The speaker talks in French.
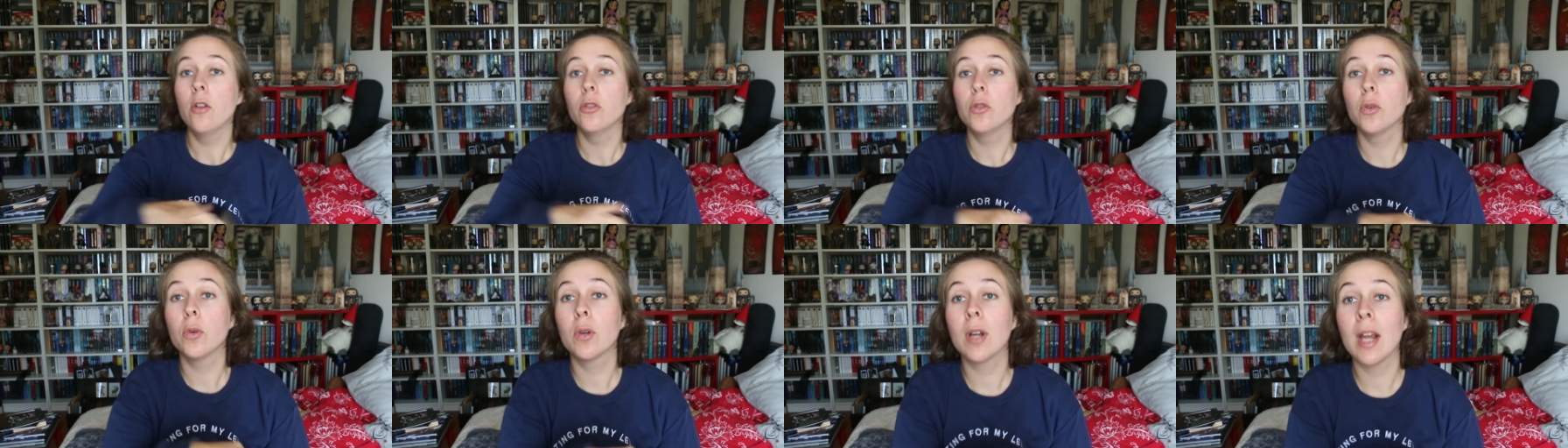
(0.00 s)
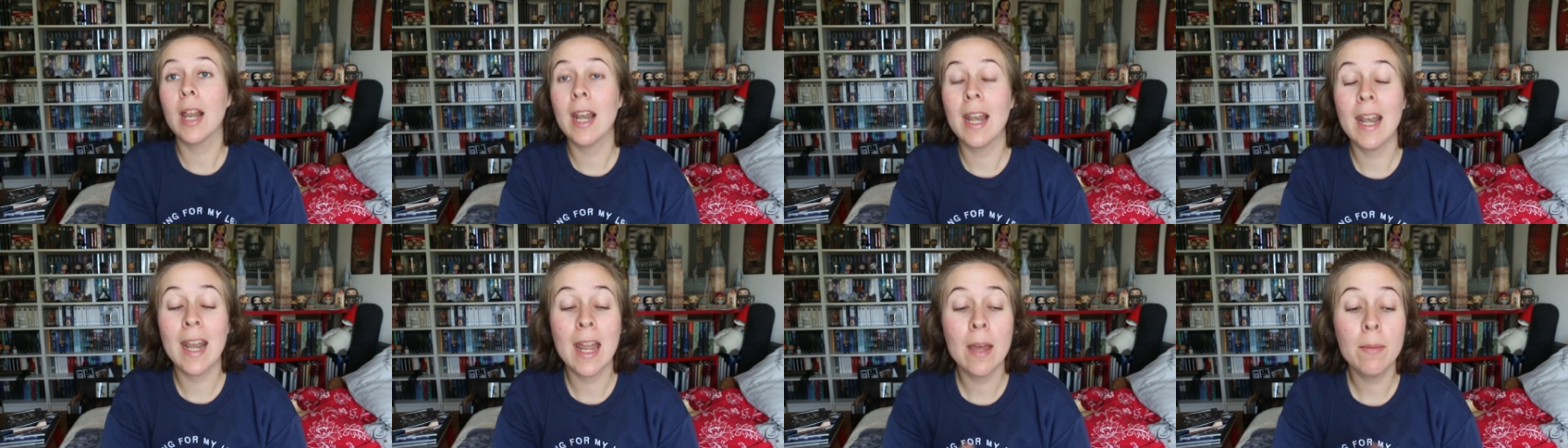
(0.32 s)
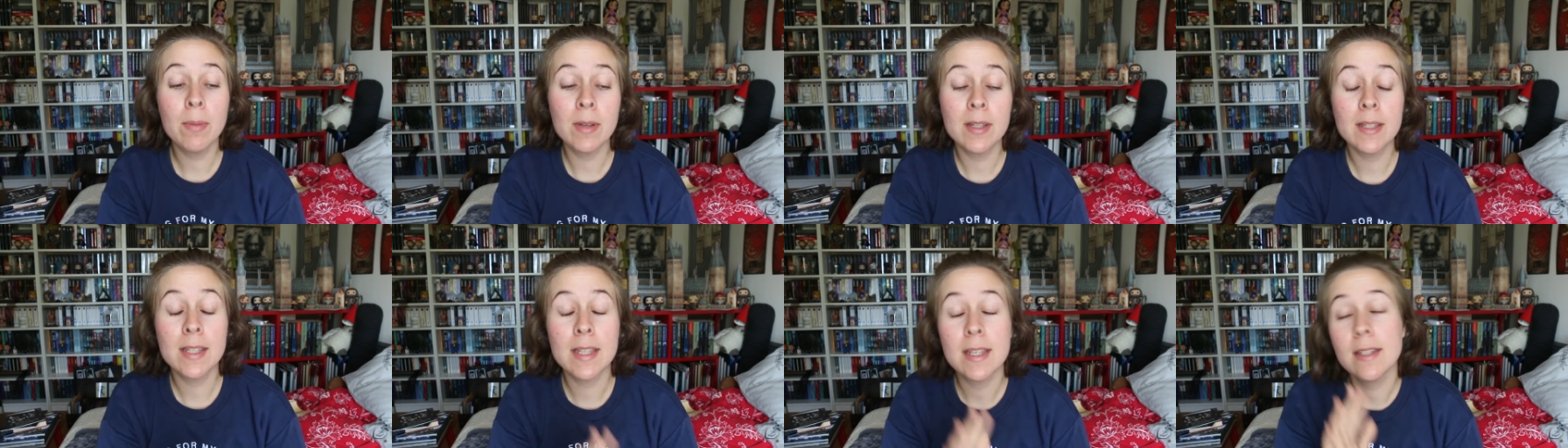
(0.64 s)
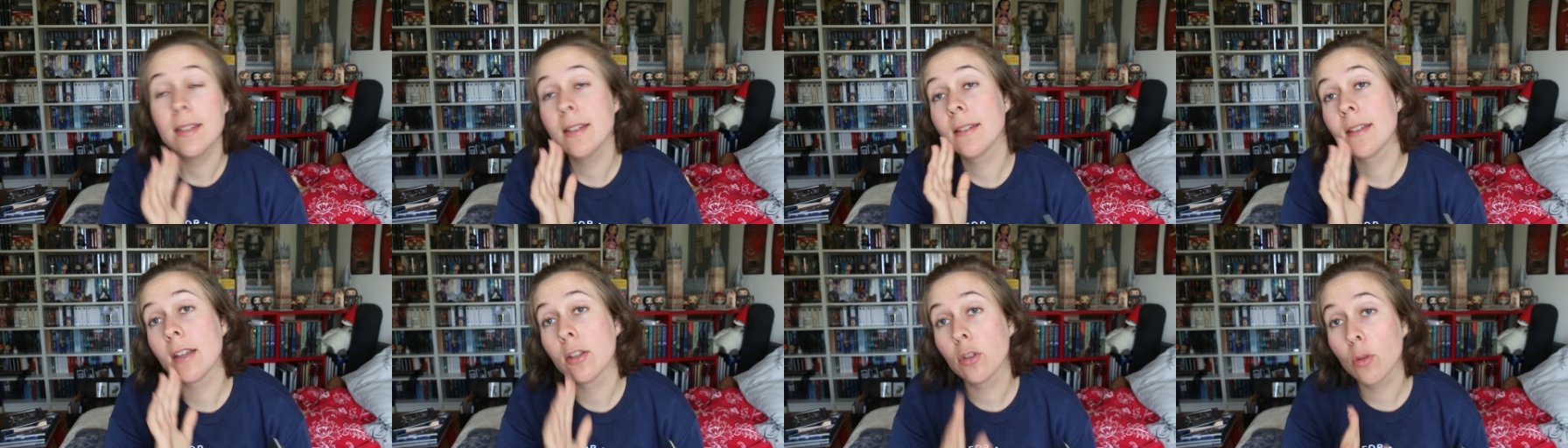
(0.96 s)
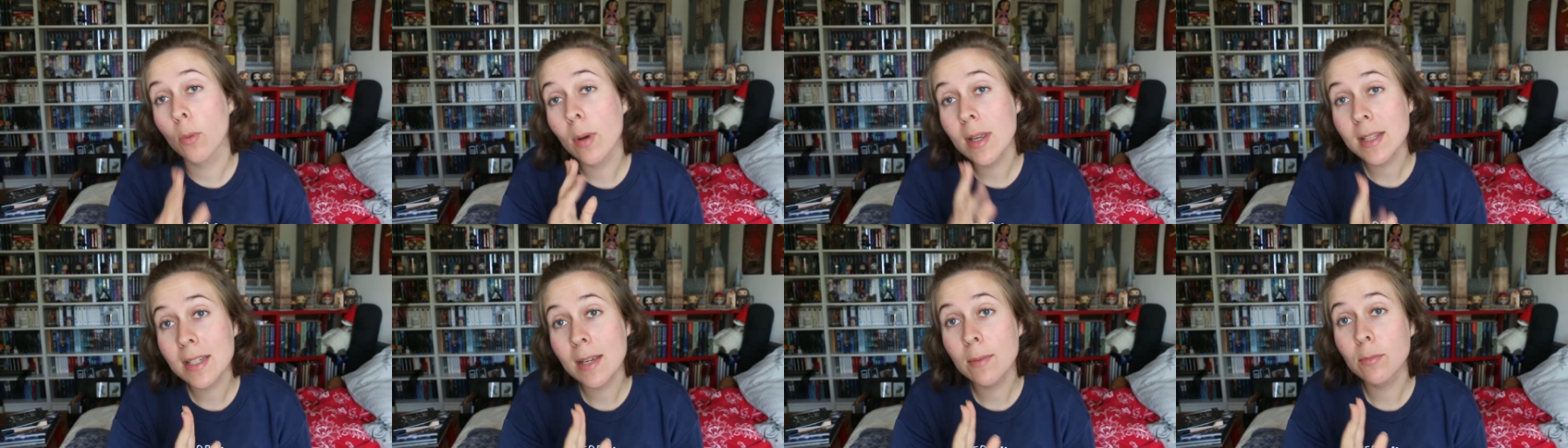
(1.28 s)
Donc la BD c'est un
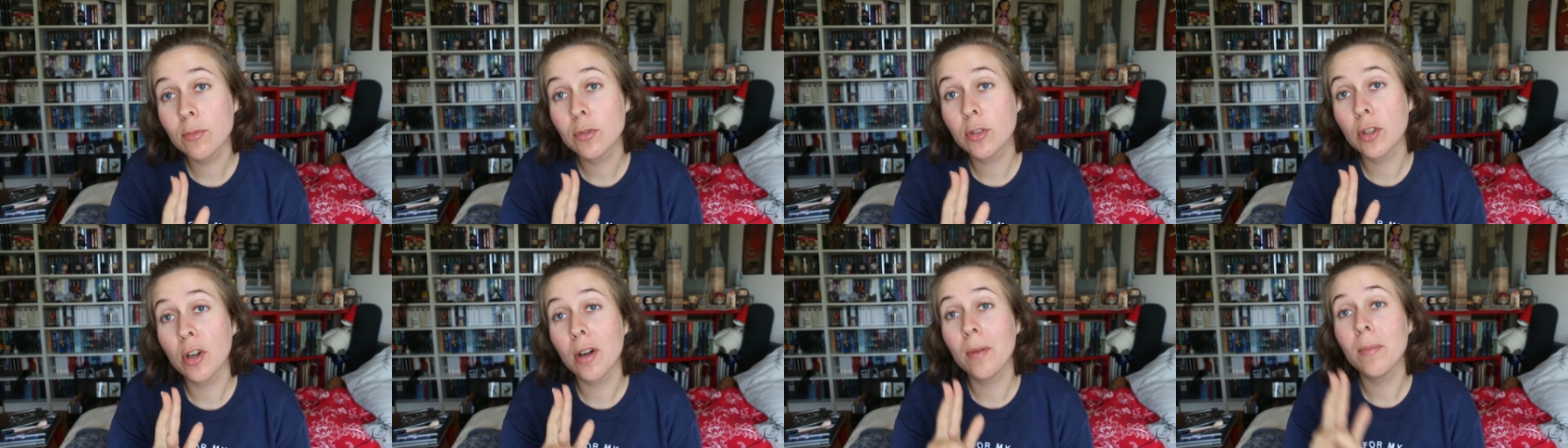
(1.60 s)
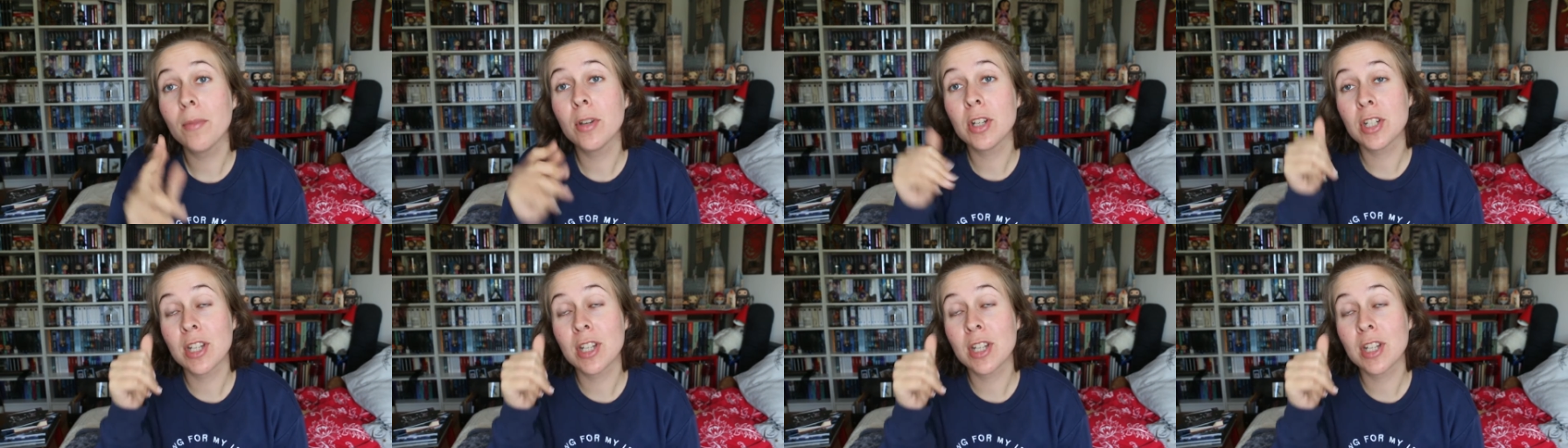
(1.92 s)
troisième tome,